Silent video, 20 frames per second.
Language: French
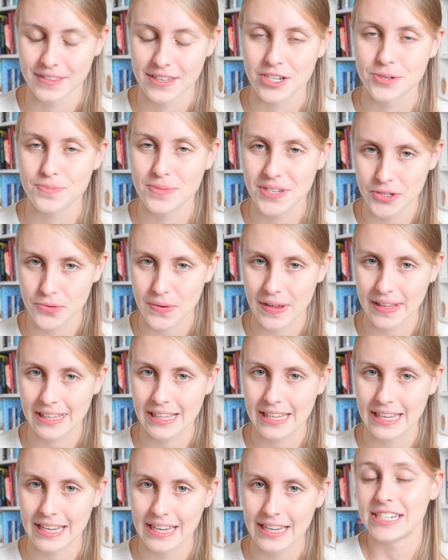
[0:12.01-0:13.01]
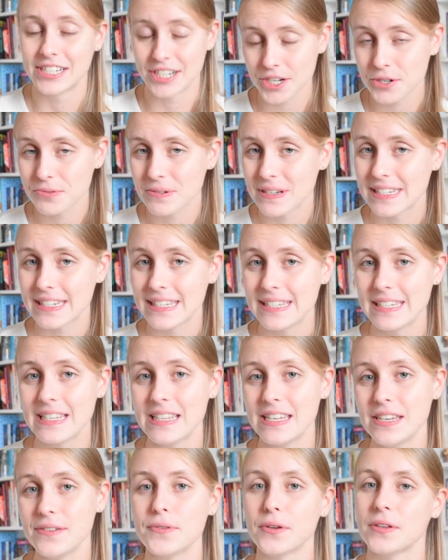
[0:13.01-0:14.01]
je m'y suis attelée. J'ai choisi 10
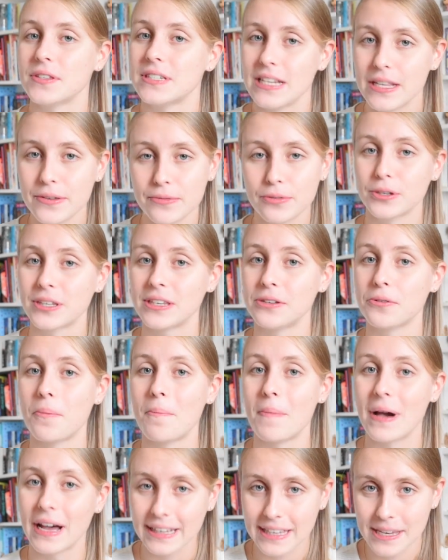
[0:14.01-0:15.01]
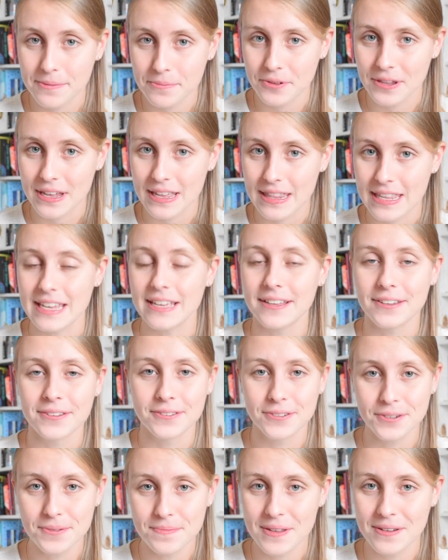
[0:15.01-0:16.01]
livres, 10 livres qui ont marqué mon année
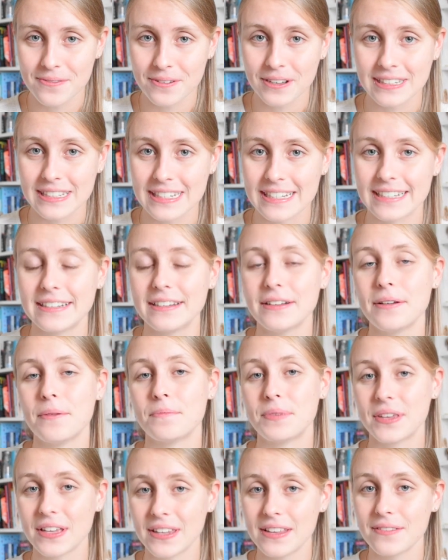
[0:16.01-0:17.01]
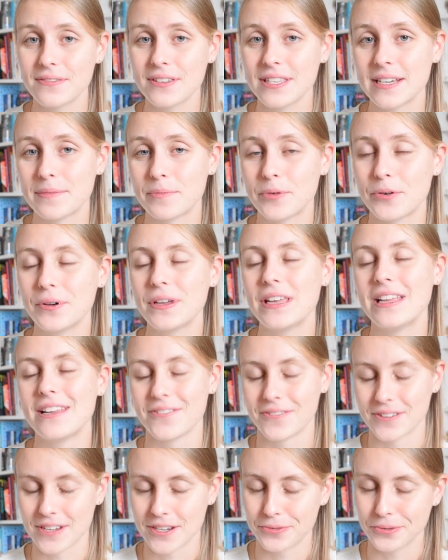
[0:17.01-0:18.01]
2021. Bien évidemment, il
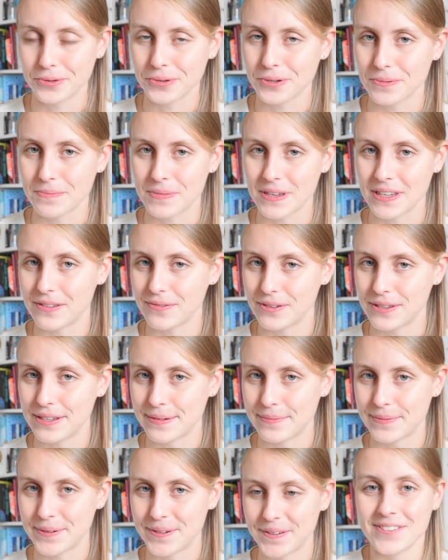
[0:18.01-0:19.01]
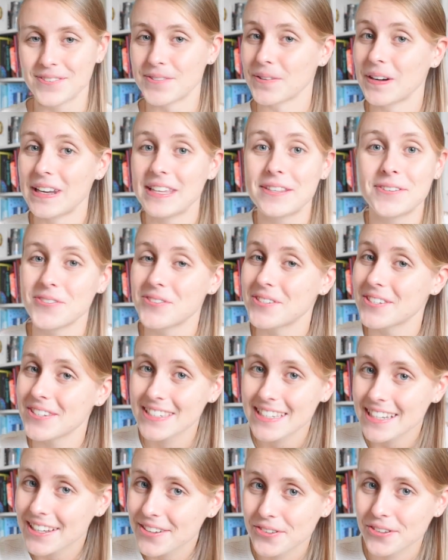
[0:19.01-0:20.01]
y en a d'autres, bien évidemment. Sur les
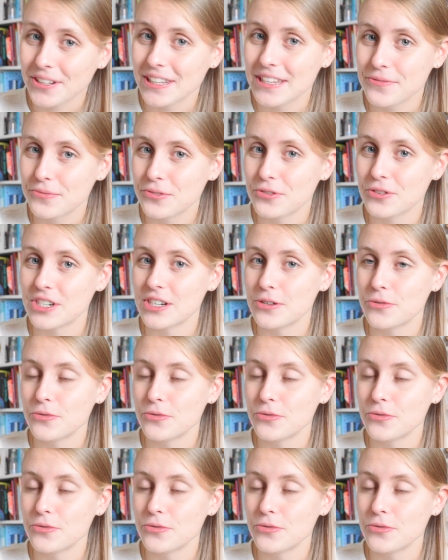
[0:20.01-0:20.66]
250 livres que j'ai